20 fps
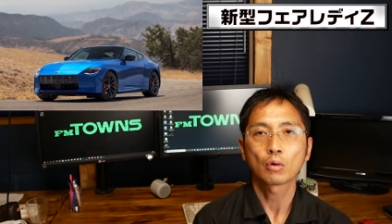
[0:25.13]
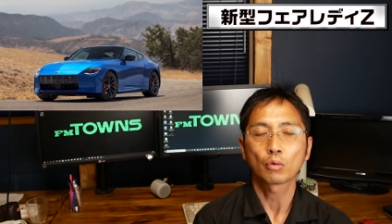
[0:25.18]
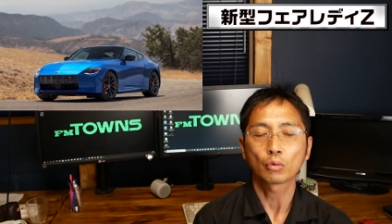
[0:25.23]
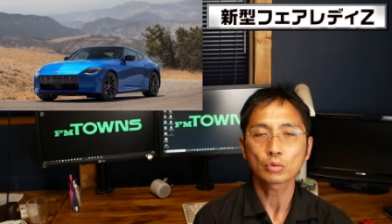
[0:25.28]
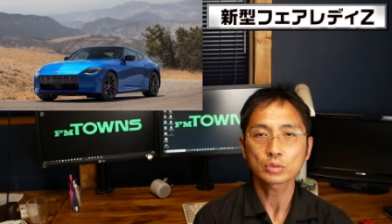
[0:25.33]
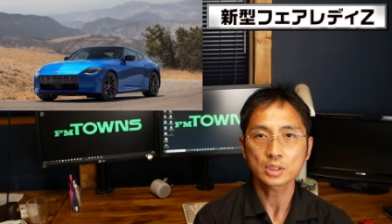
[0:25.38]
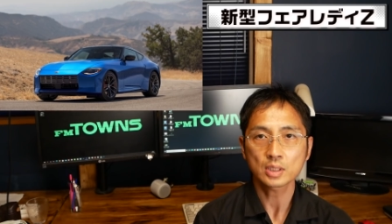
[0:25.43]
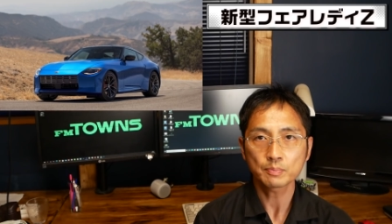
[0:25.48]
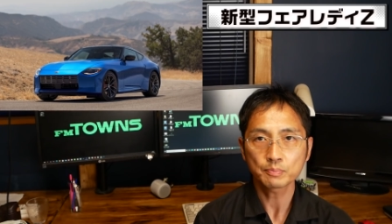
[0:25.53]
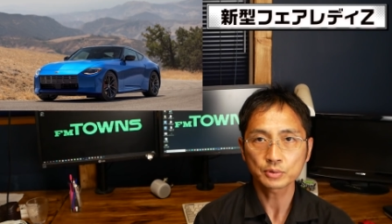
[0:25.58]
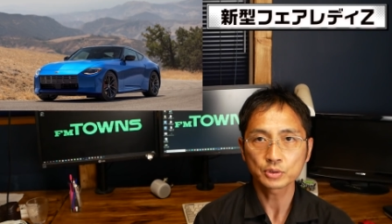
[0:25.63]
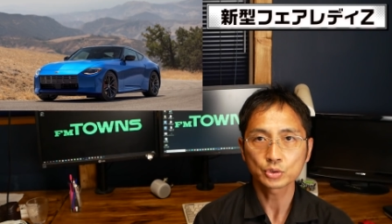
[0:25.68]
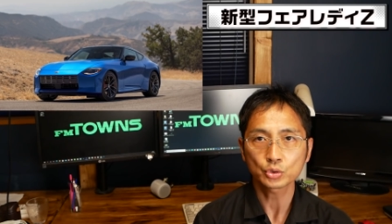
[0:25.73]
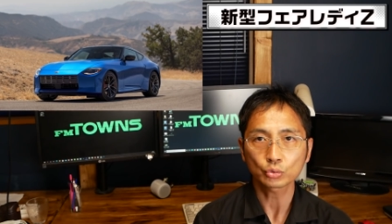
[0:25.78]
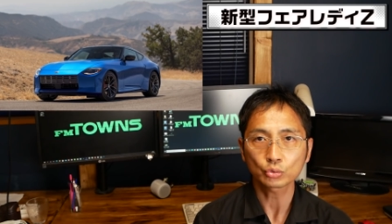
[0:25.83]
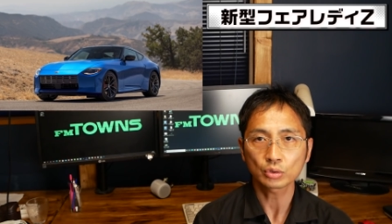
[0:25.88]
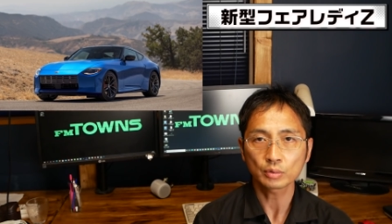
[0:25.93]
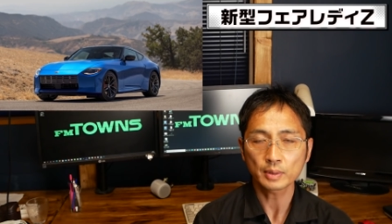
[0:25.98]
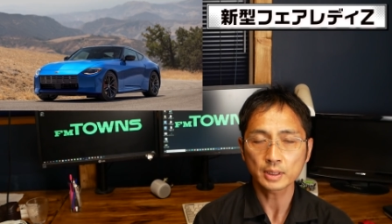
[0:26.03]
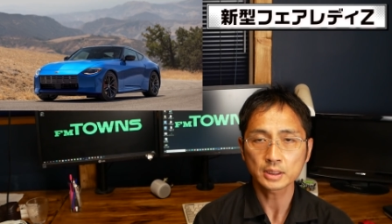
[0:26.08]
この全幅
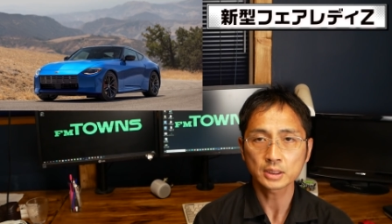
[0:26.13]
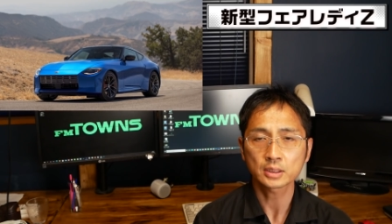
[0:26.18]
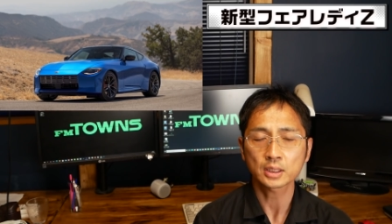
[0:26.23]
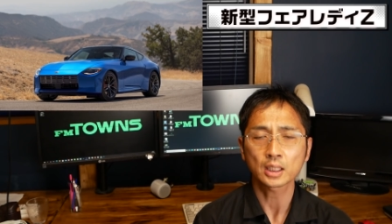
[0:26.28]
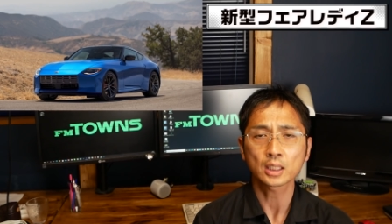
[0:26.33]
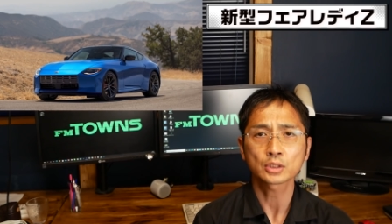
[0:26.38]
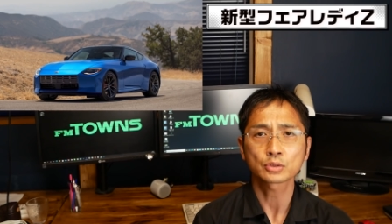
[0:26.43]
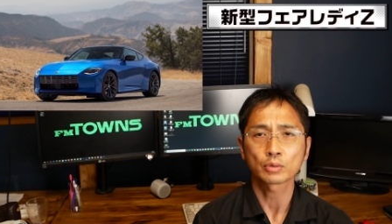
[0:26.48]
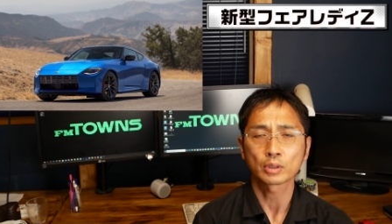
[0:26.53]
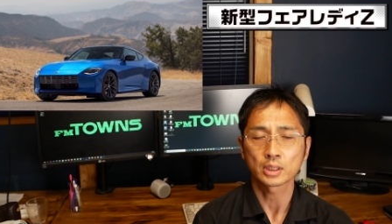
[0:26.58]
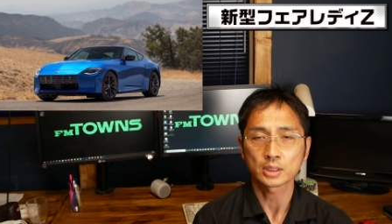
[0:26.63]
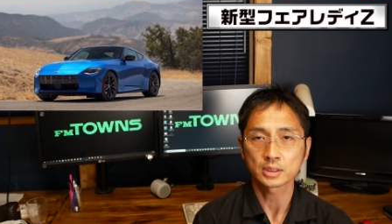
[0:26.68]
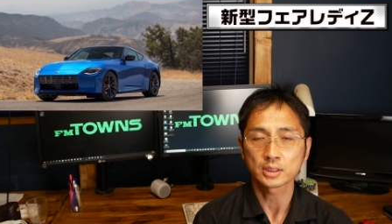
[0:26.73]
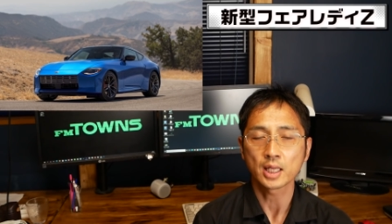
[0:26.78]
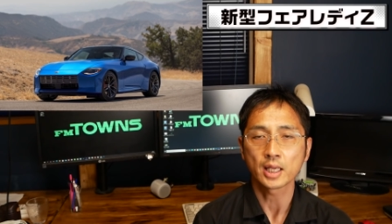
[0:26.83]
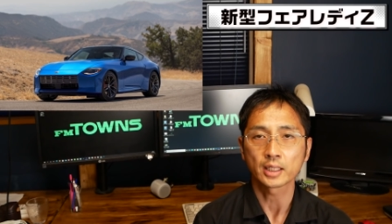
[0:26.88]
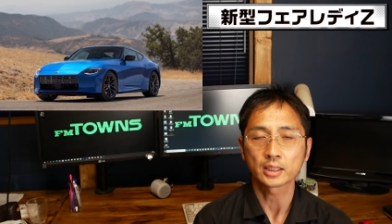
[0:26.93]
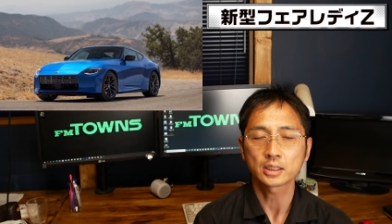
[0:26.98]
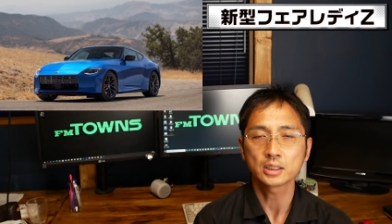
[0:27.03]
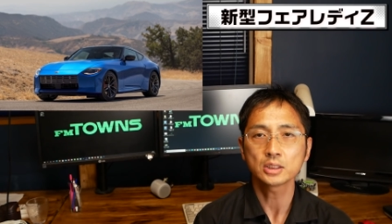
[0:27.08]
ちょっとイメージつかない人はです
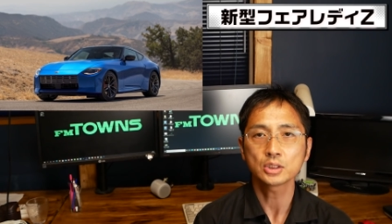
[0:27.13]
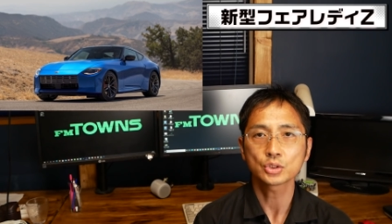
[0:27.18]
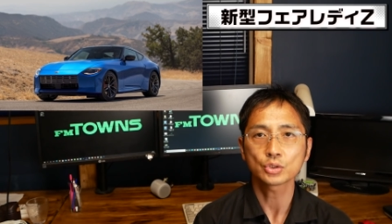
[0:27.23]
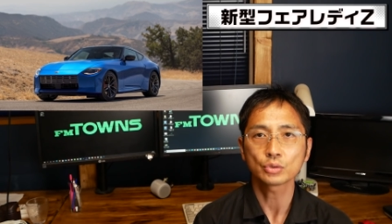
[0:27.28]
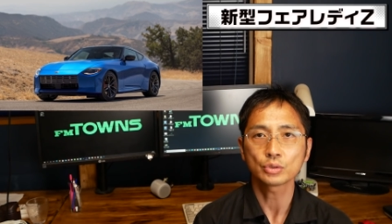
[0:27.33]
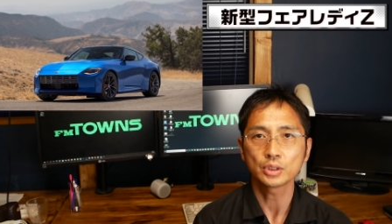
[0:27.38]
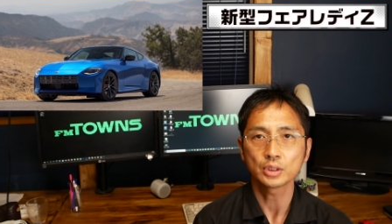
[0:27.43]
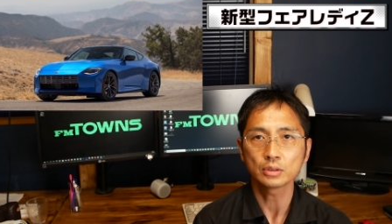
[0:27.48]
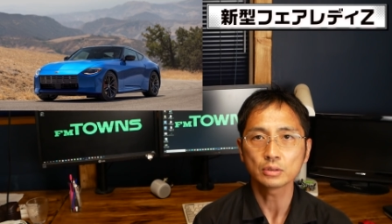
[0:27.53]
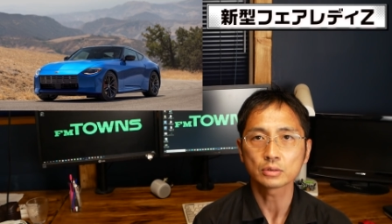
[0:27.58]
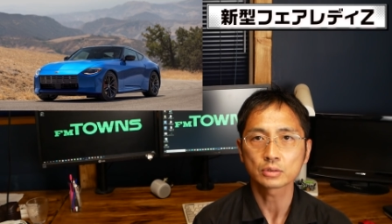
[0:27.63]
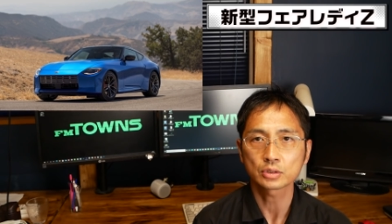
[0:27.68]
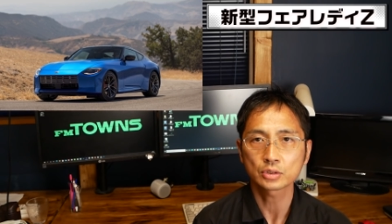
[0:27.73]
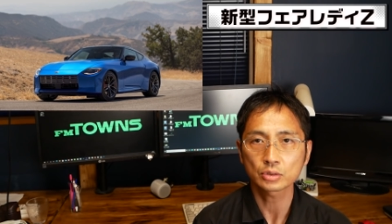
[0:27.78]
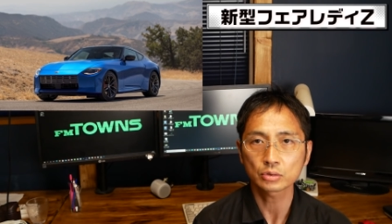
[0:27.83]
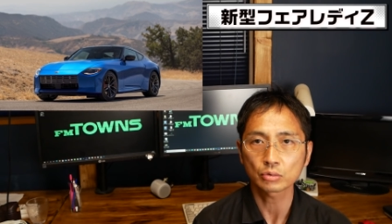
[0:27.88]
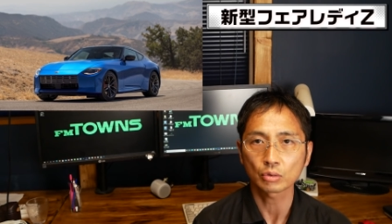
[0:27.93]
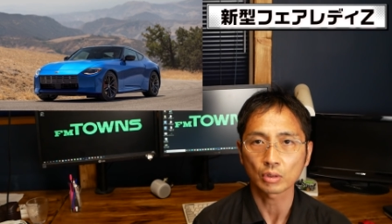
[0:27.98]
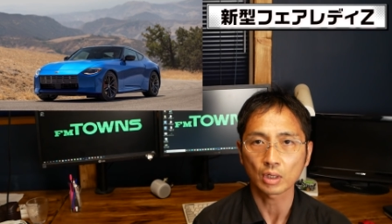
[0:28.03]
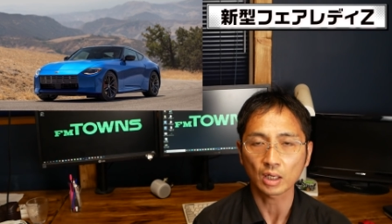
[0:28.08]
ね近所にいる
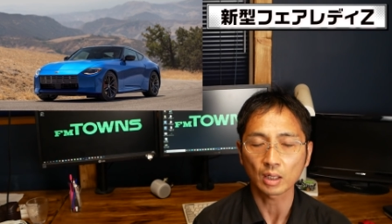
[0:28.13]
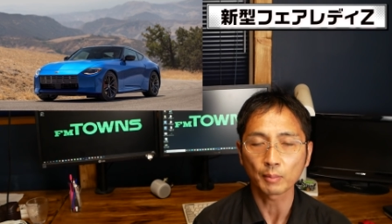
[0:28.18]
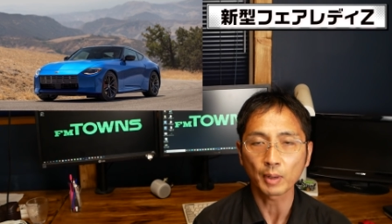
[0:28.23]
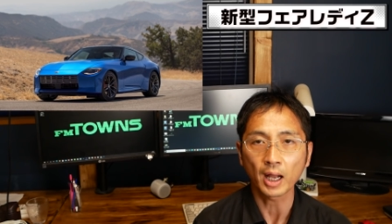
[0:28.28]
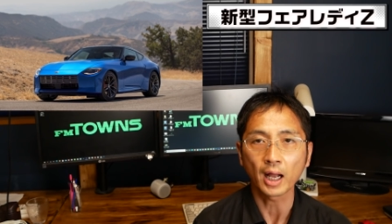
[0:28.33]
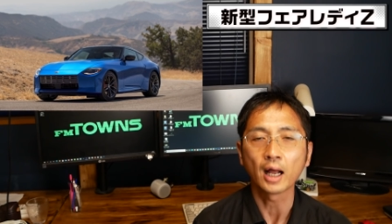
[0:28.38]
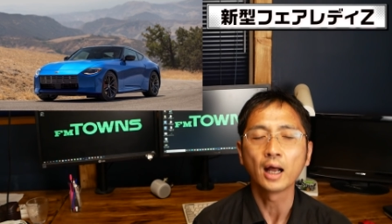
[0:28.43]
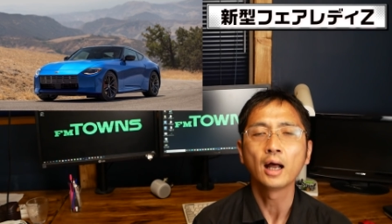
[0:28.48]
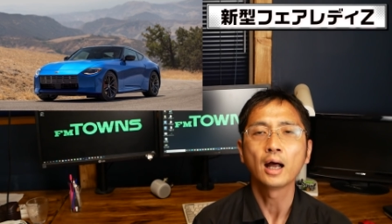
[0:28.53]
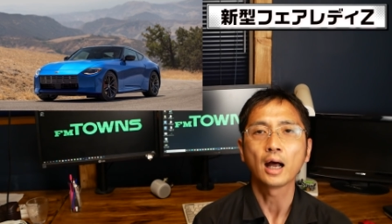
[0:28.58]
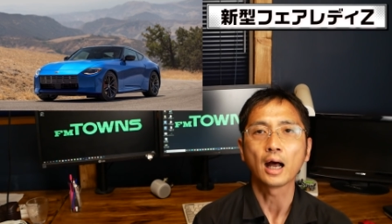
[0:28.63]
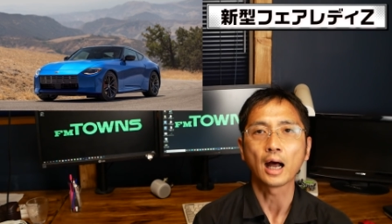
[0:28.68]
鶴の仲間